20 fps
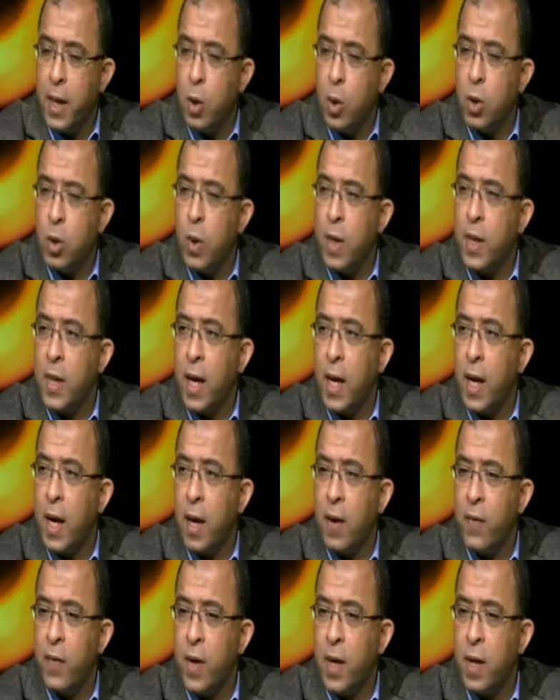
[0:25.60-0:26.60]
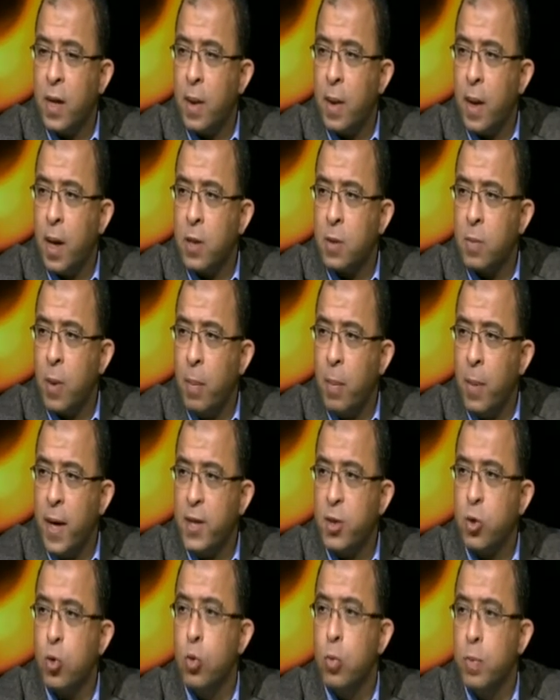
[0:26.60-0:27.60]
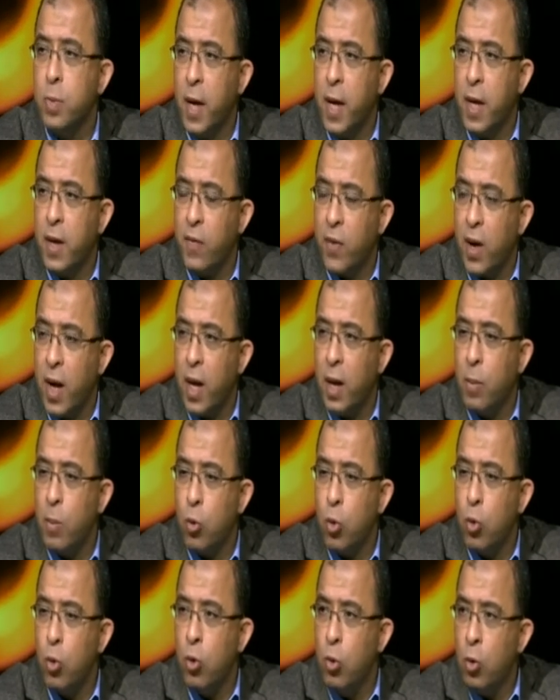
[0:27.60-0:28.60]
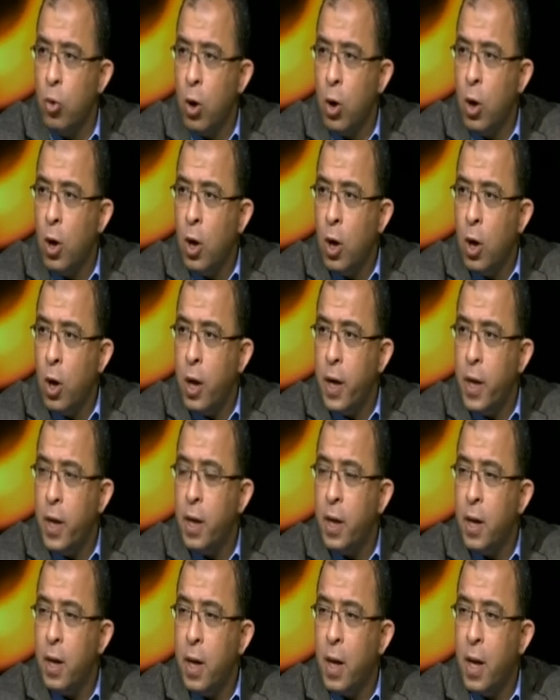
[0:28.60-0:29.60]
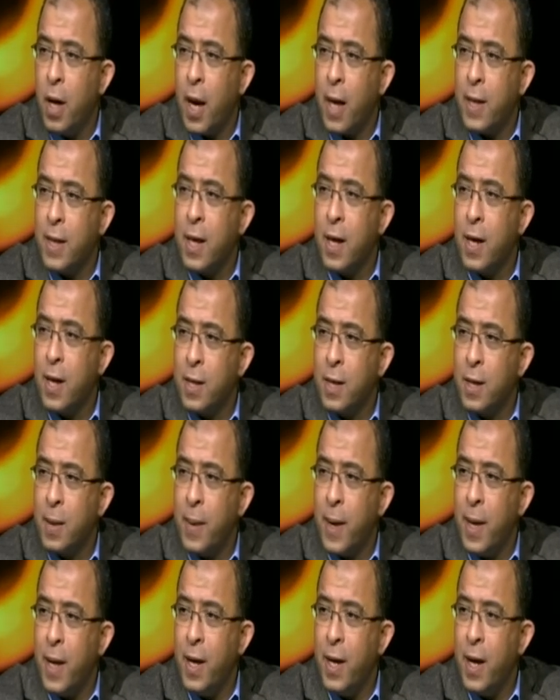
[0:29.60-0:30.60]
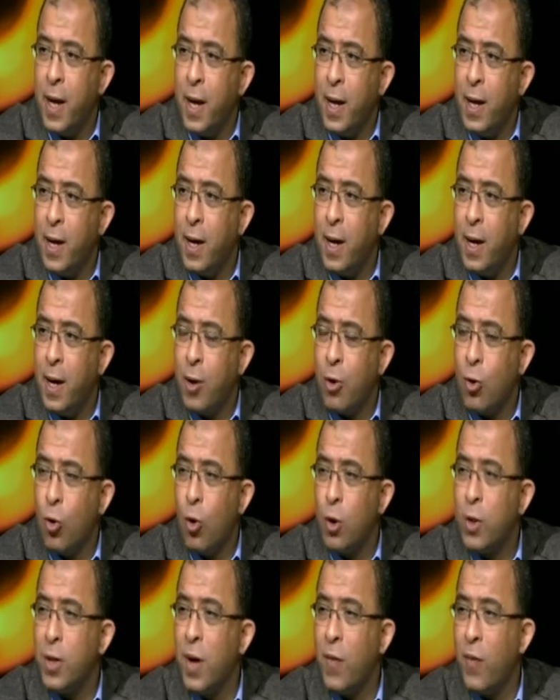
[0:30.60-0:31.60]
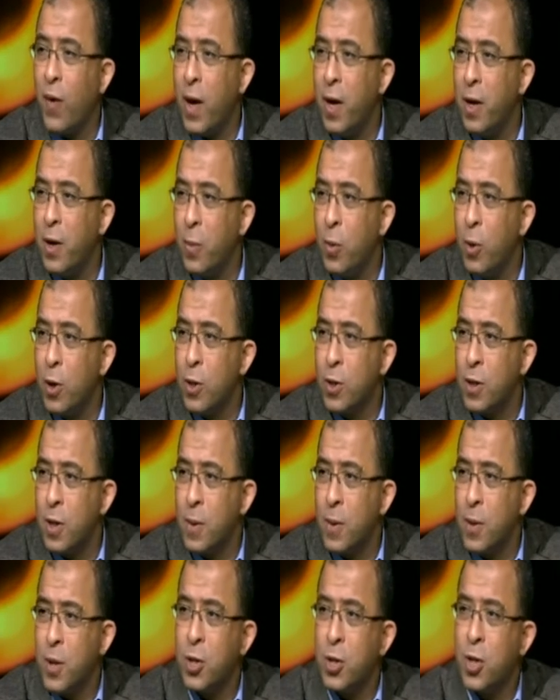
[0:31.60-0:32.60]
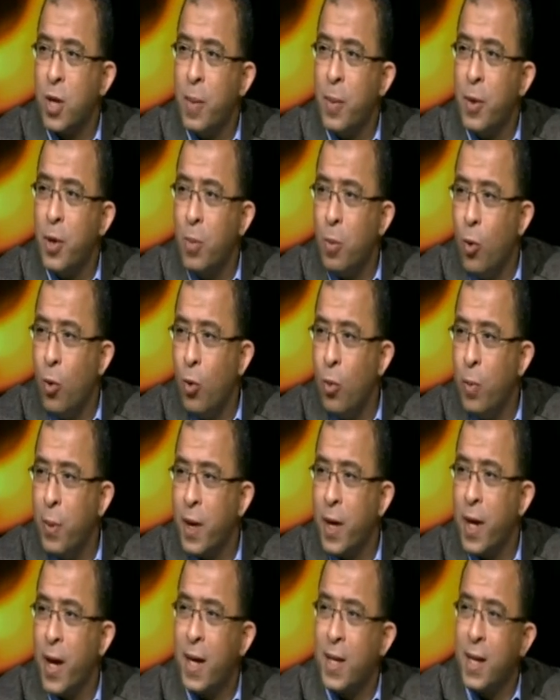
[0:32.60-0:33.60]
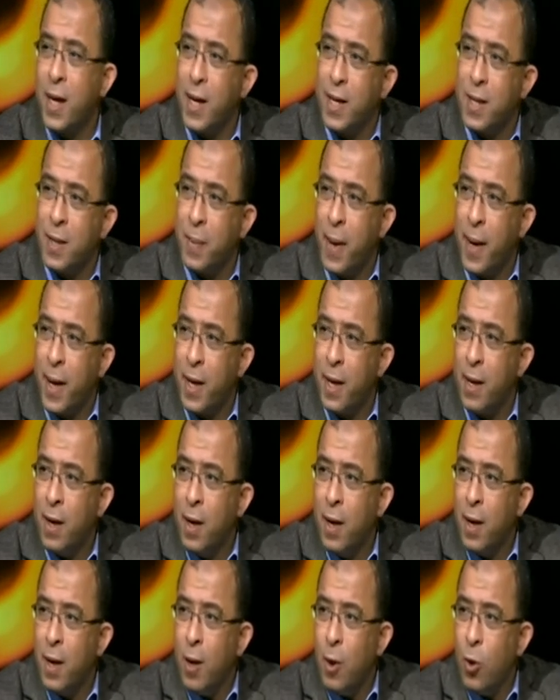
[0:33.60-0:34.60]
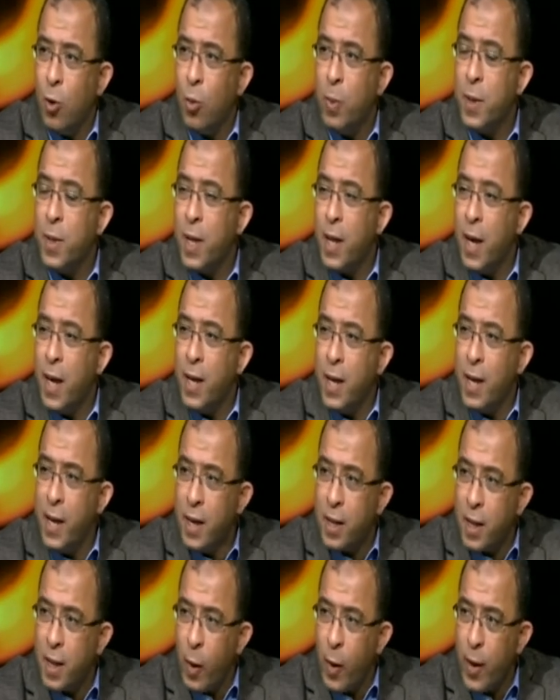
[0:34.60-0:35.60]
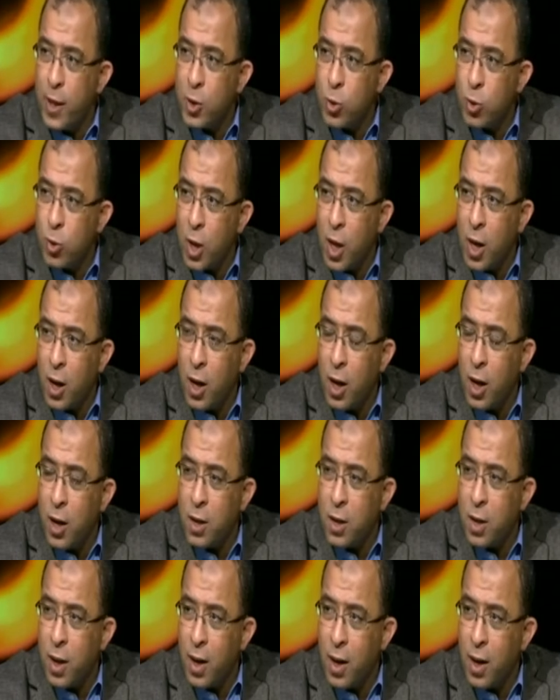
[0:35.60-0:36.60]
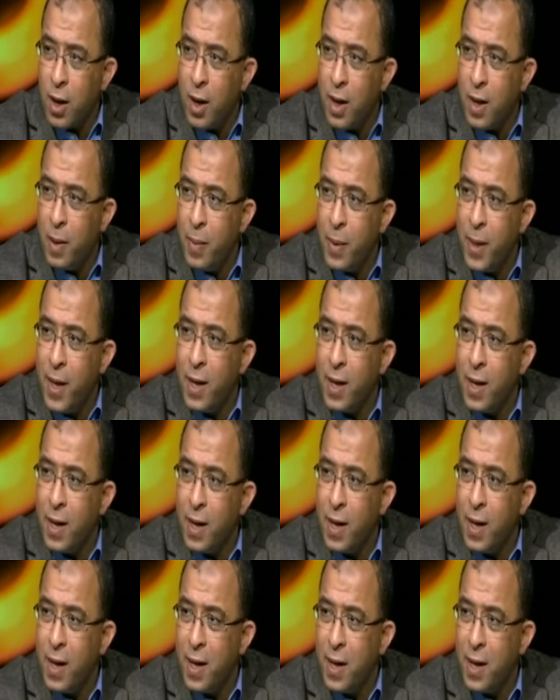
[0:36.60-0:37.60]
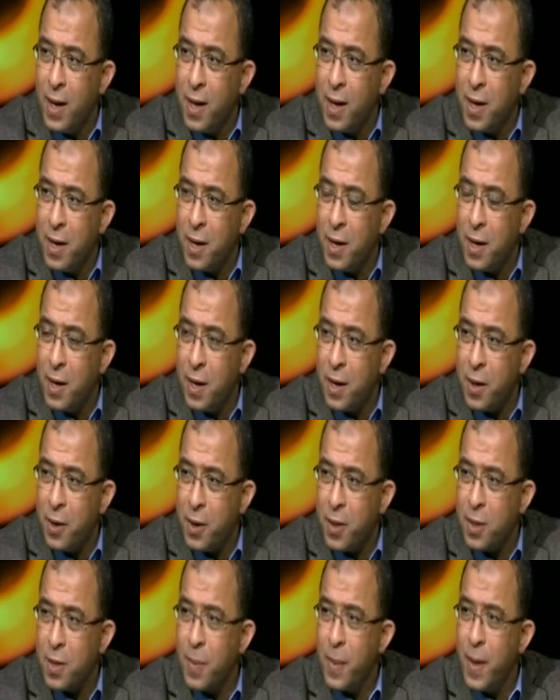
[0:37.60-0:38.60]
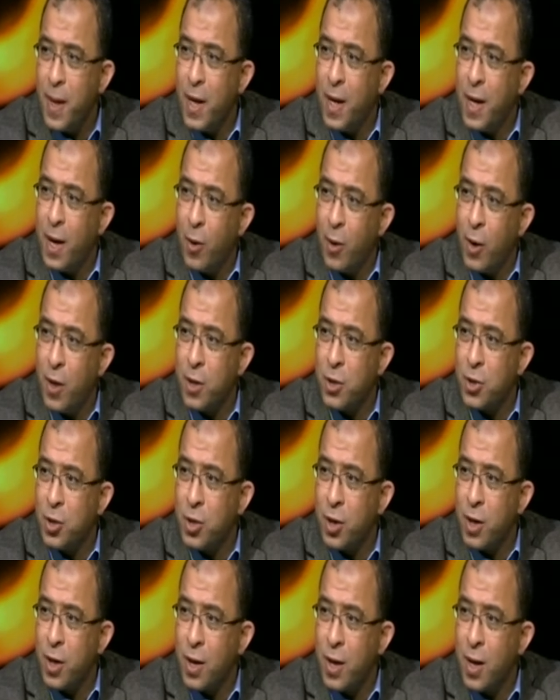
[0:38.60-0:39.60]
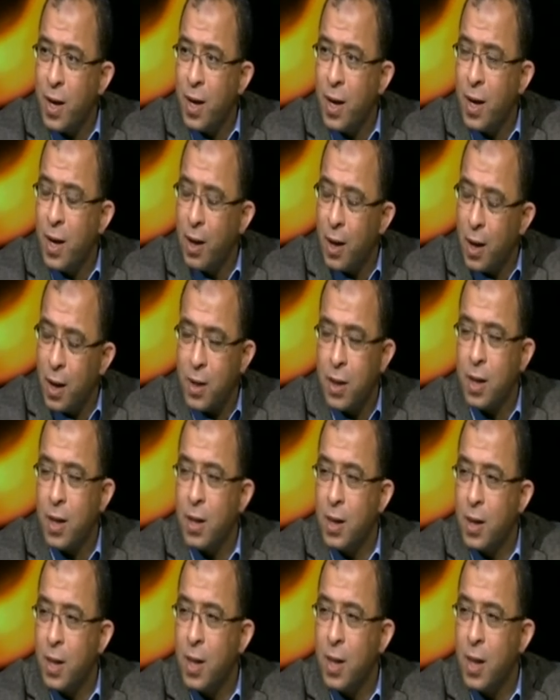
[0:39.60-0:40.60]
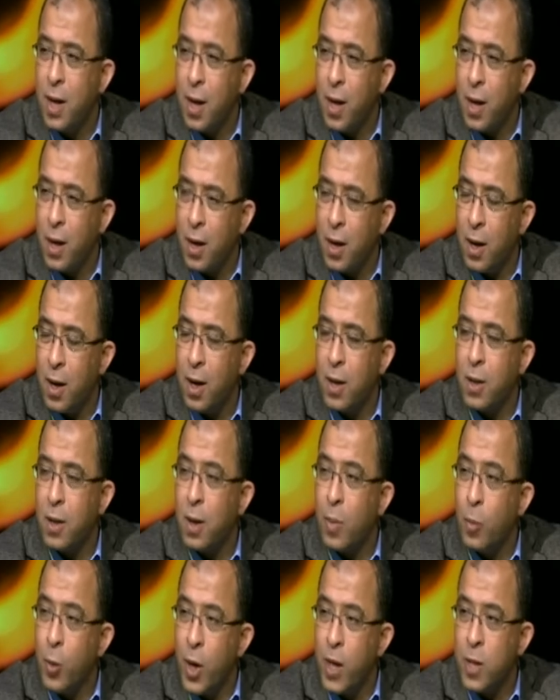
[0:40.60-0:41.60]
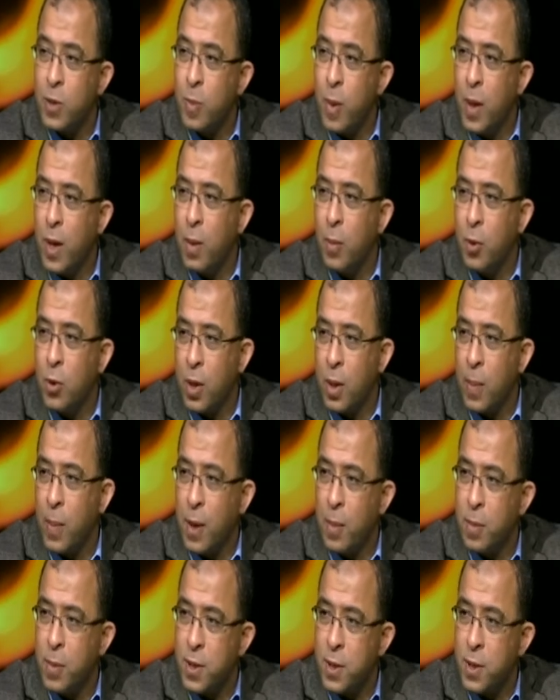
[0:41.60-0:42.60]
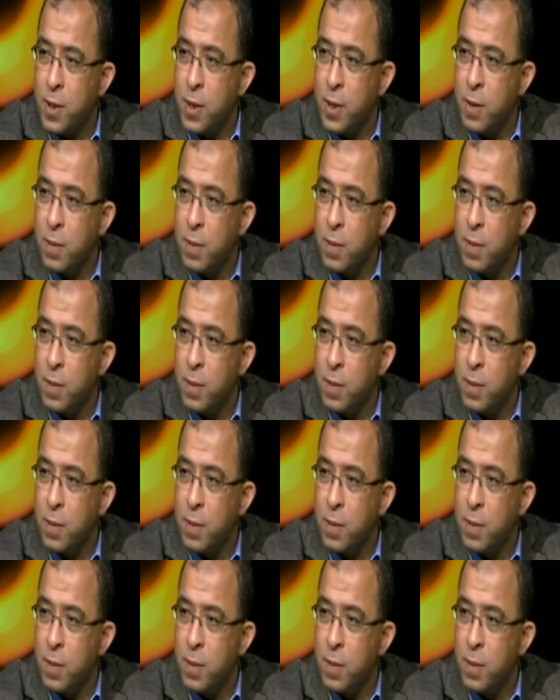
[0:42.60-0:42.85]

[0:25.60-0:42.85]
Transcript: هو دلوقتي على فكره ده اصبح محسوم يعني في العالم كله ان العداله الاجتماعيه هي القوه الدافعه للنمو الاقتصادي ما تقدرش تعمل نمو من غير عداله اجتماعيه آه. وبالتالي التوازن ده الخلطه اللي بين ال ال ال الراسماليه والاشتراكيه اعتقد هي ده الخلطه المناسبه للمجتمع المصري